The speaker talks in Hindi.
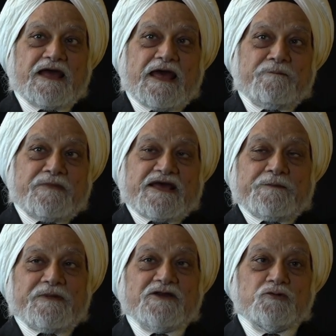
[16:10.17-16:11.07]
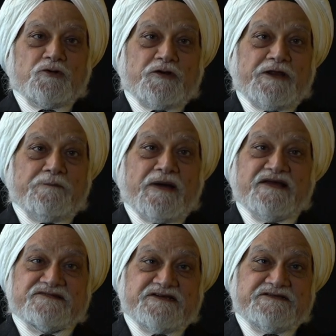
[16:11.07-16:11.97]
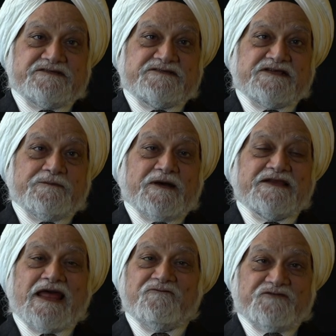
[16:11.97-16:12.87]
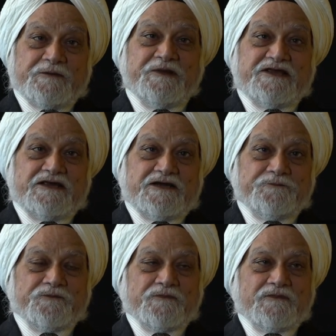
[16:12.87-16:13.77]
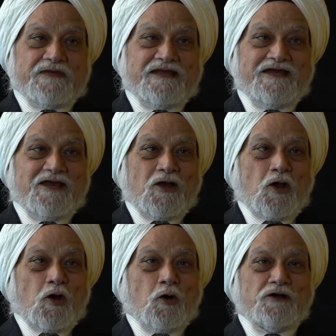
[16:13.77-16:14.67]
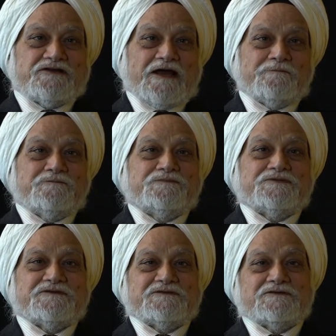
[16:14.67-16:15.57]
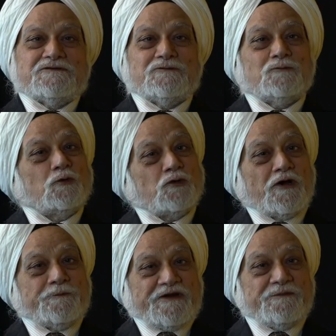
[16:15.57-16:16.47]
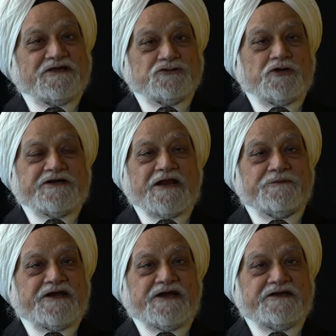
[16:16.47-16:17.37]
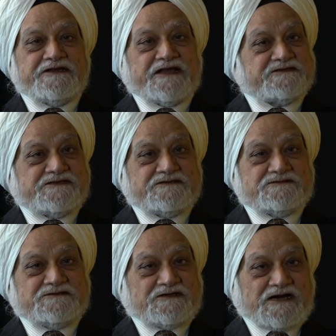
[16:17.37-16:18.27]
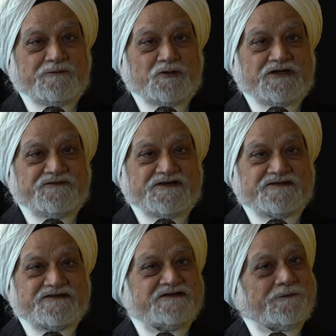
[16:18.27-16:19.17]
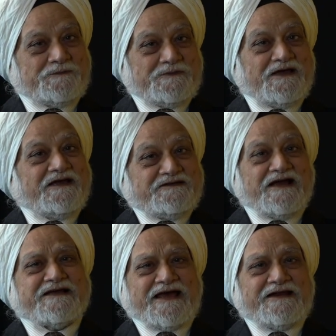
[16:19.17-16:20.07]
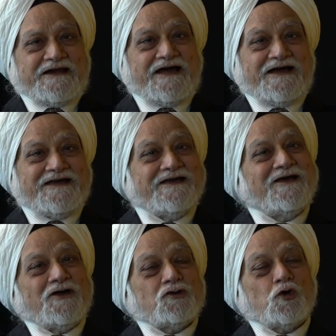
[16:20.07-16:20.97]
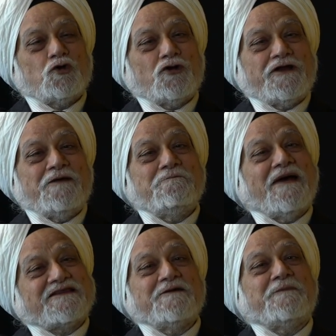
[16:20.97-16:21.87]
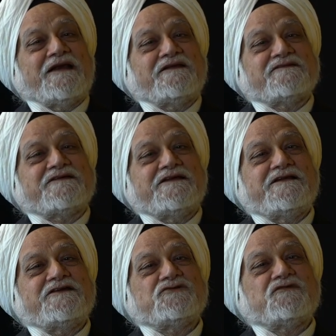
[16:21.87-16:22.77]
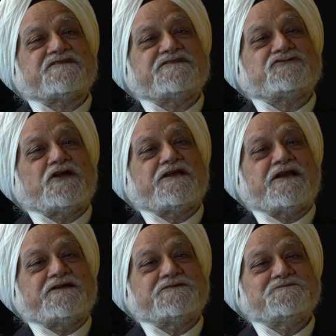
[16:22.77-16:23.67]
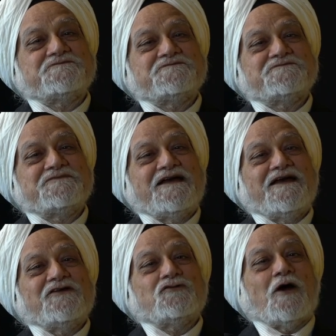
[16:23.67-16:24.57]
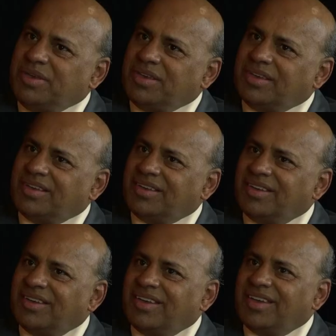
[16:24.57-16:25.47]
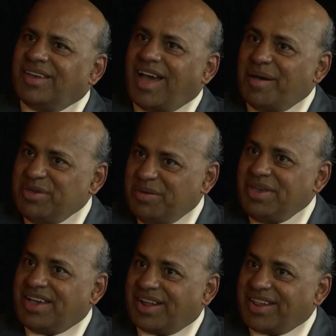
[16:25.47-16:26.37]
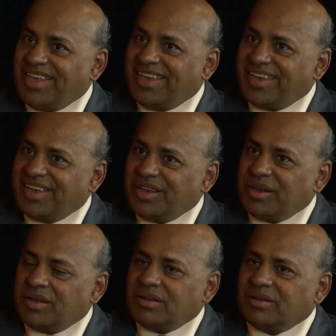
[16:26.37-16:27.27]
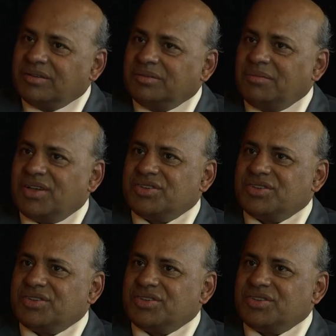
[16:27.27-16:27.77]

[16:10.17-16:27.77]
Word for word: एमए के बाद उन्होंने मास्टर्स के बाद एम भी किया और जब उन्होंने प्री मेच्योर रिटायरमेंट ले ली हेल्थ ख़राब होने की वजह से जब यहाँ कनाडा आए तो उन्होंने मैथमेटिक्स के लिए यूनिवर्सिटी ज्वाइन कर ली तो वो मैथमेटिक्स कर रही हैं अभी भी कर रही है जी हाँ एट द